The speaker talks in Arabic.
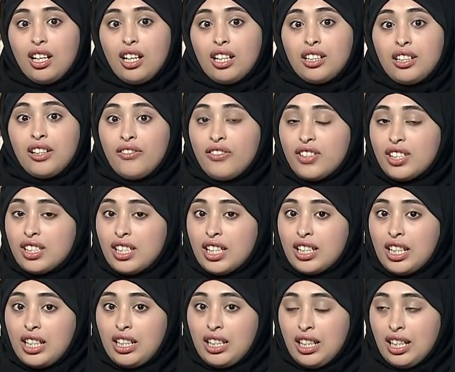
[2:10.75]
أنا في
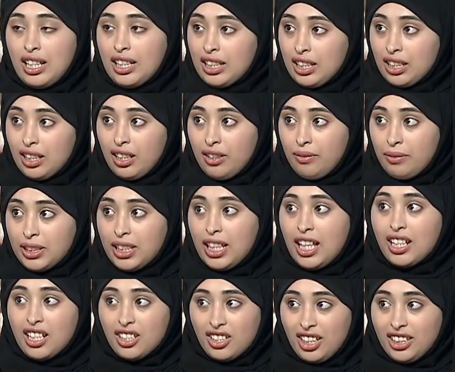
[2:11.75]
السنة الأخيرة
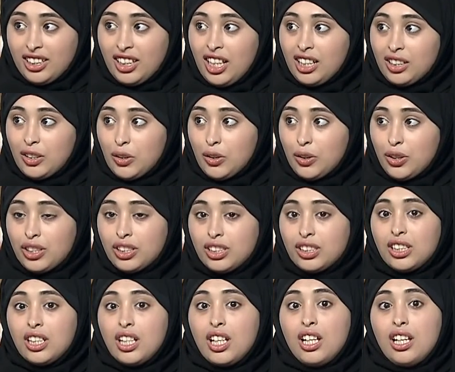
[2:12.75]
بتخرج عن هذا
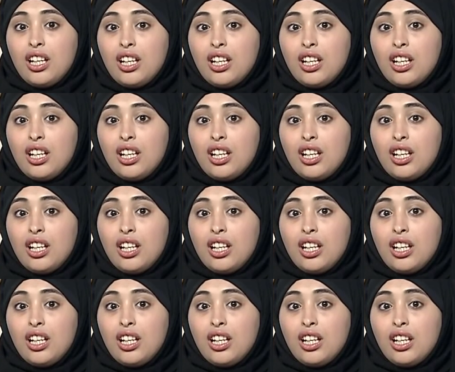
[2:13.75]
الكورس